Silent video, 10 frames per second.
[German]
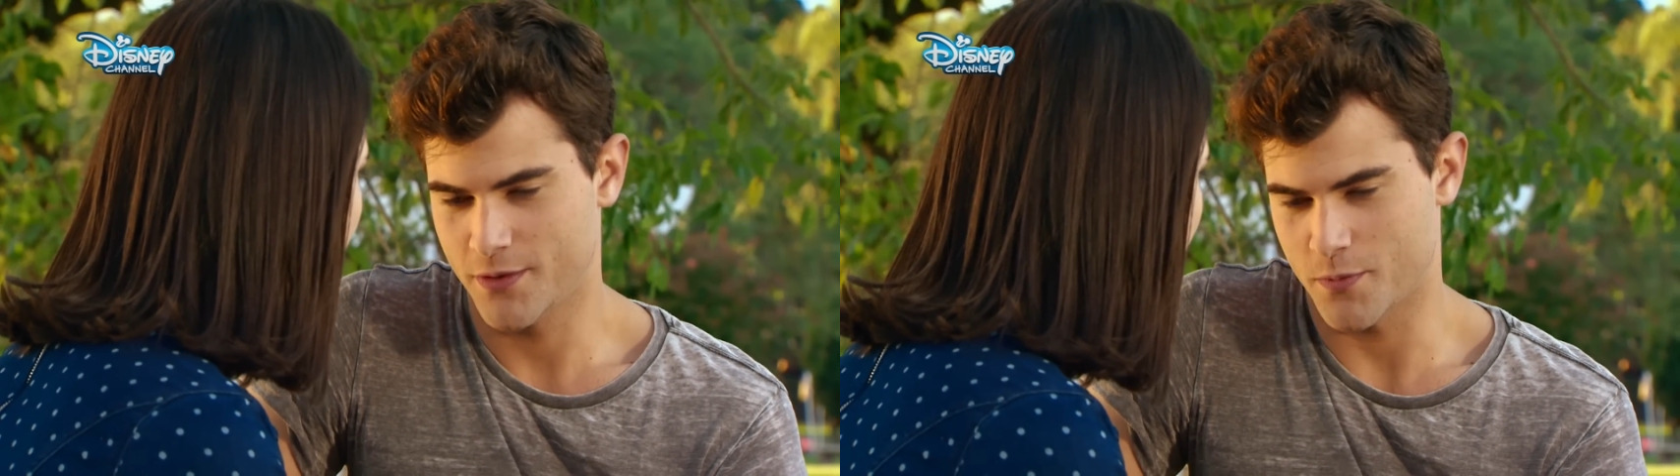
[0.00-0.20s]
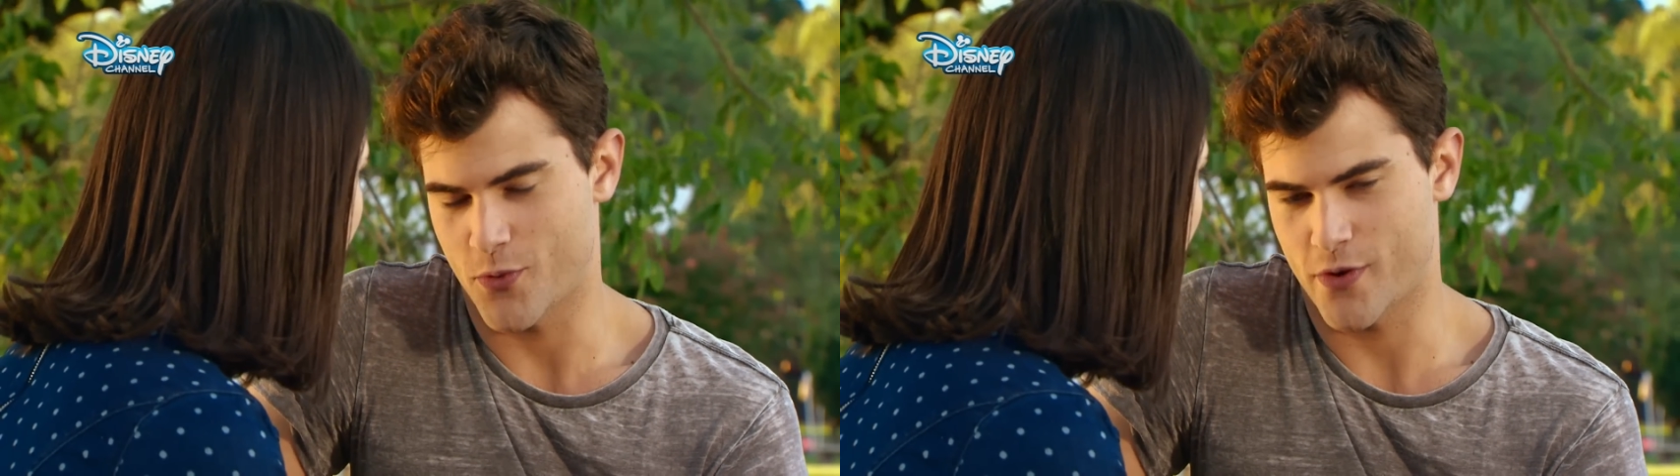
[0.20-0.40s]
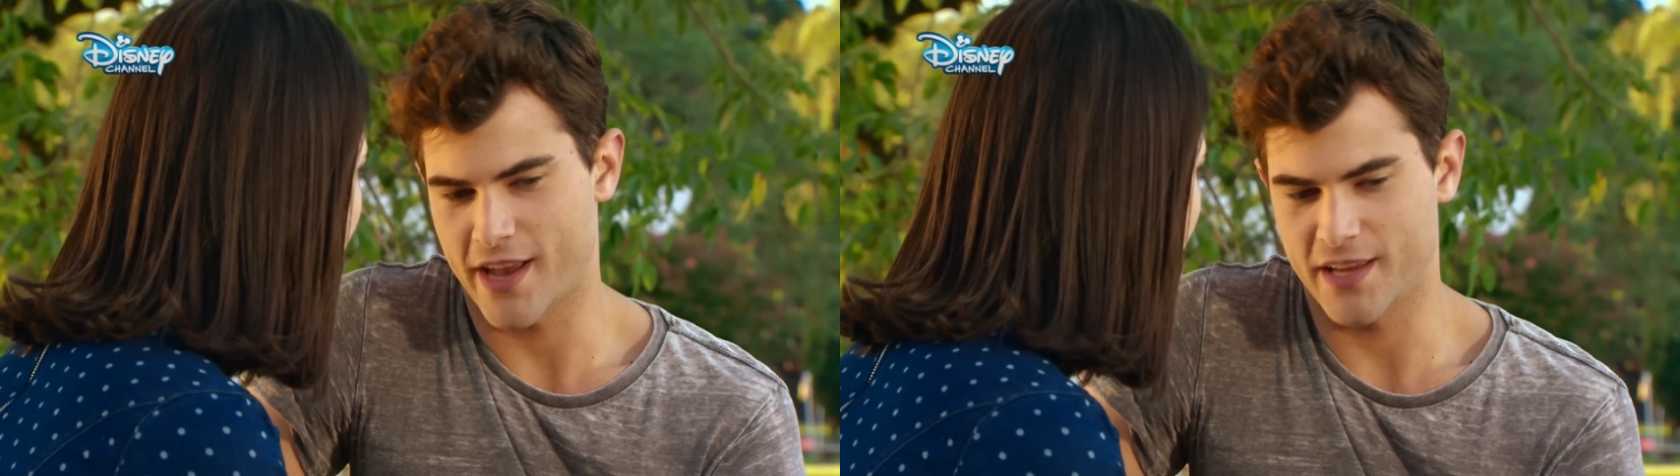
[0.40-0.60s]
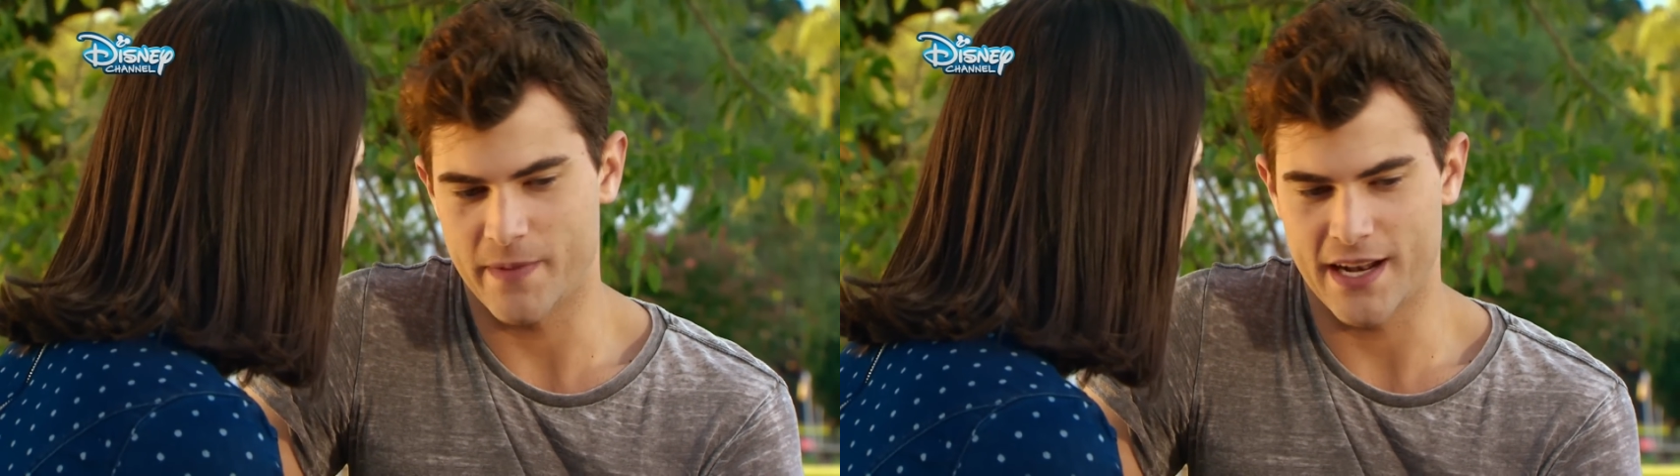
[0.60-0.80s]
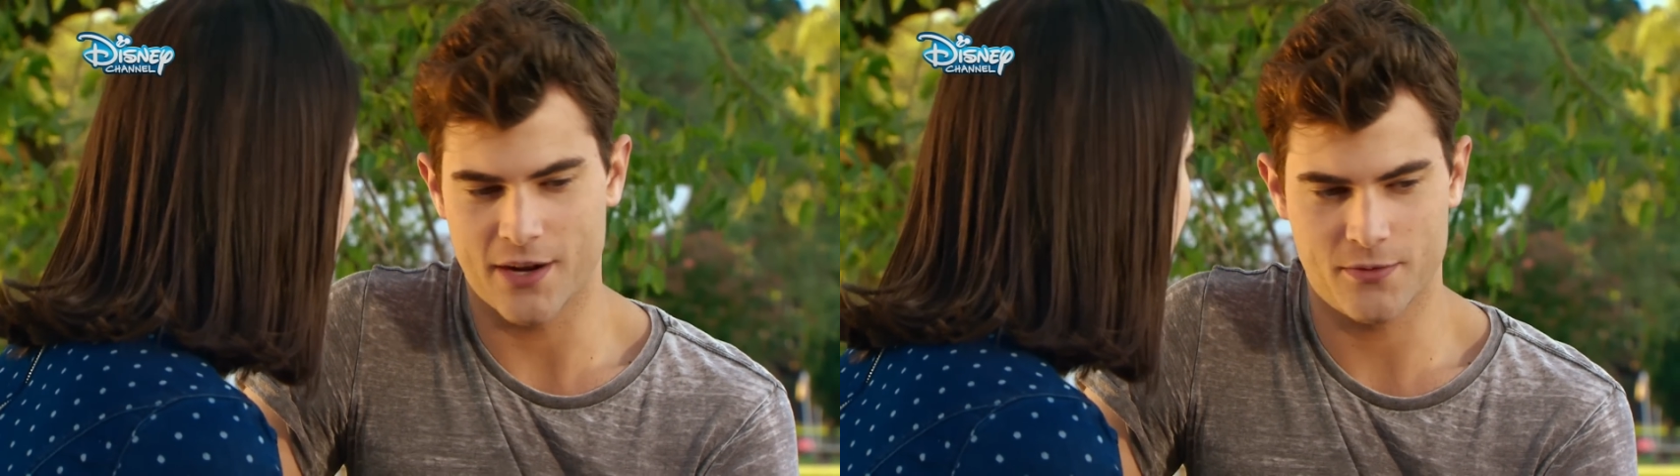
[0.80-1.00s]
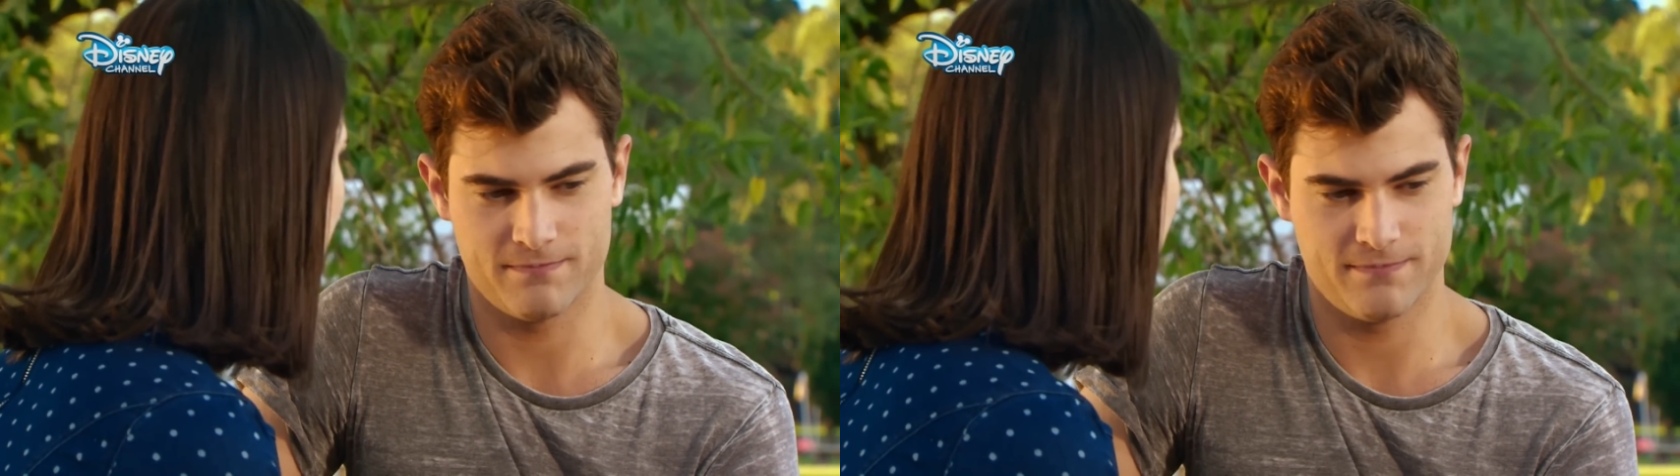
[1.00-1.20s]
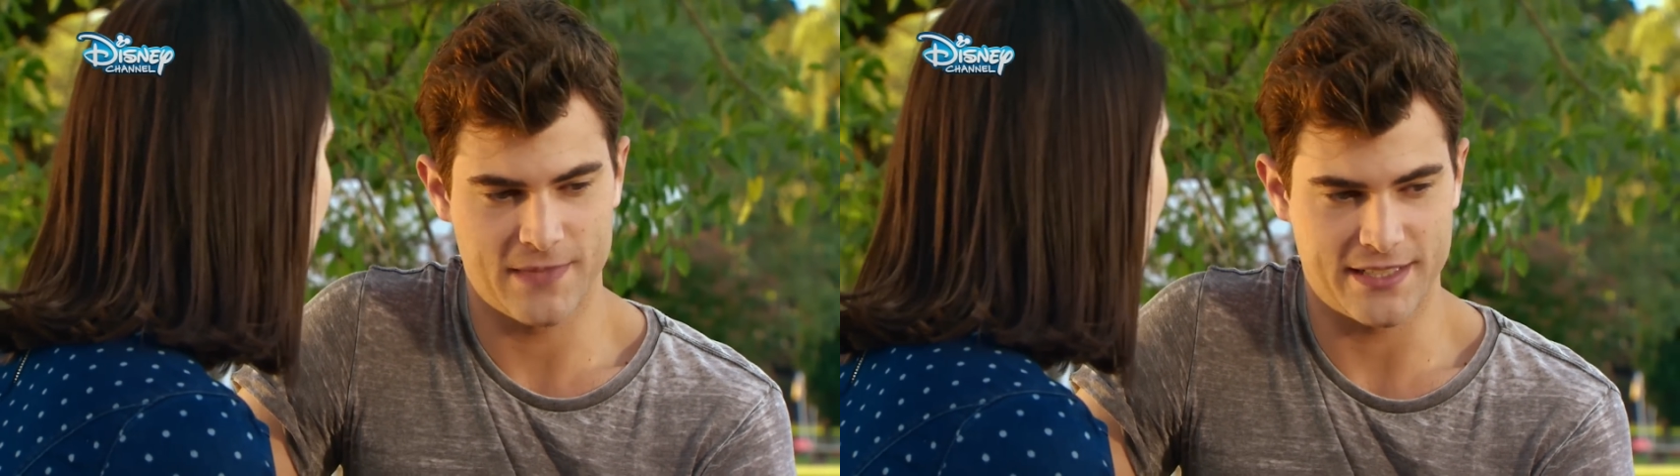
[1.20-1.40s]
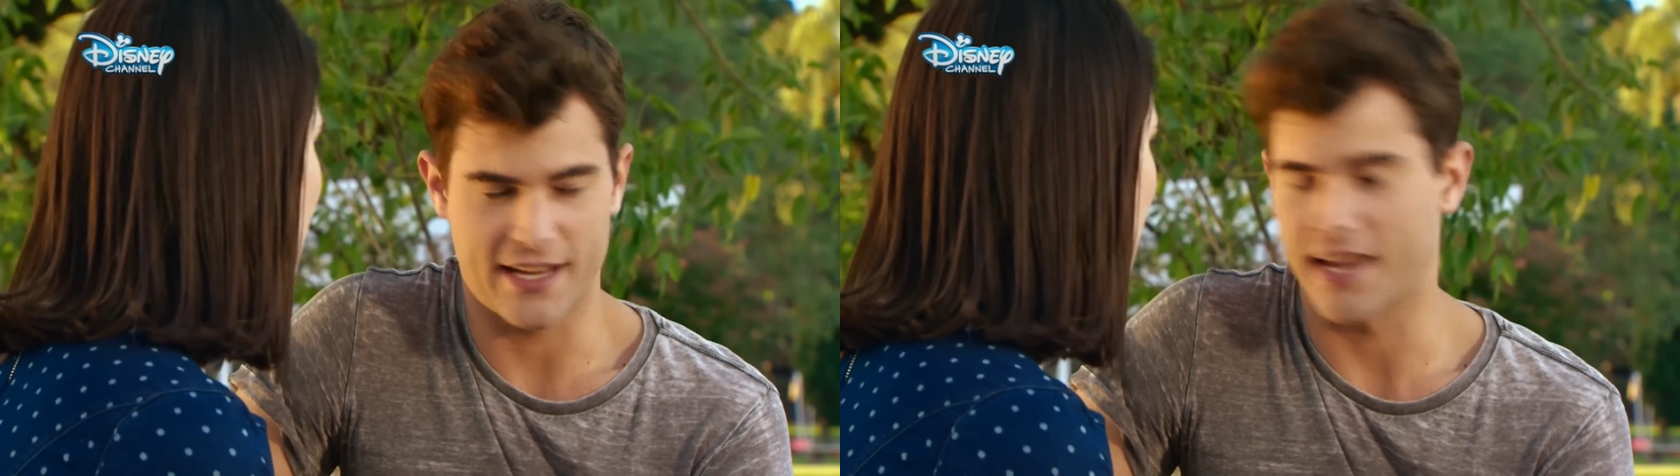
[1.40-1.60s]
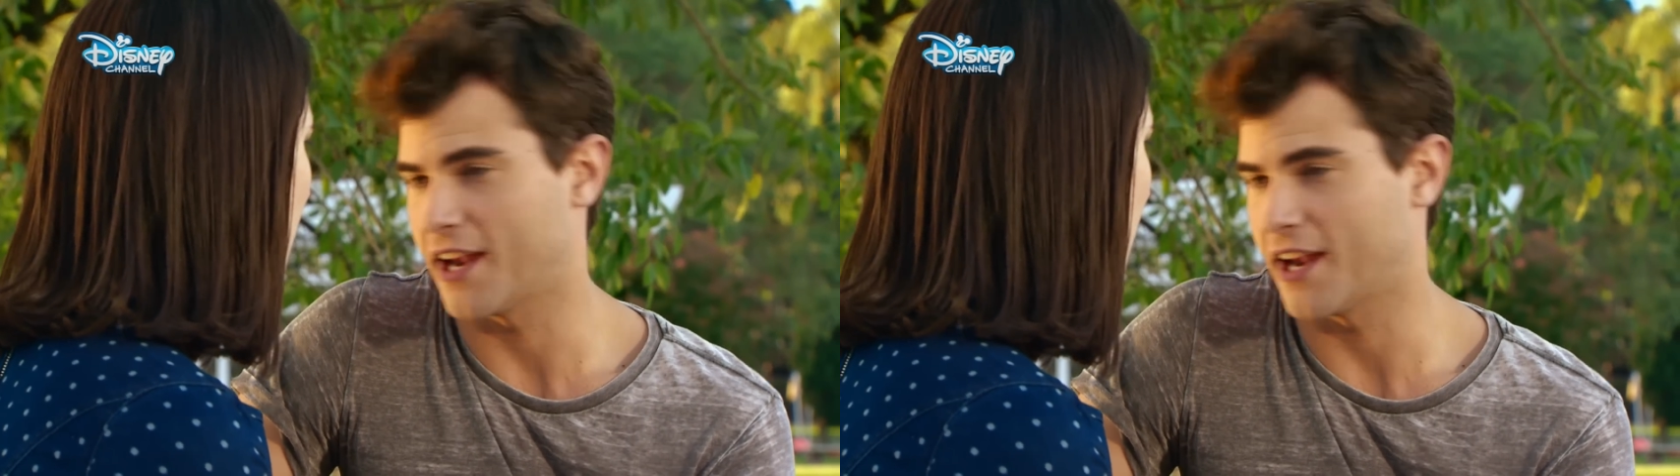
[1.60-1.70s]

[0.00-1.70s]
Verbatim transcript: Es ist besser, wenn wir warten, bis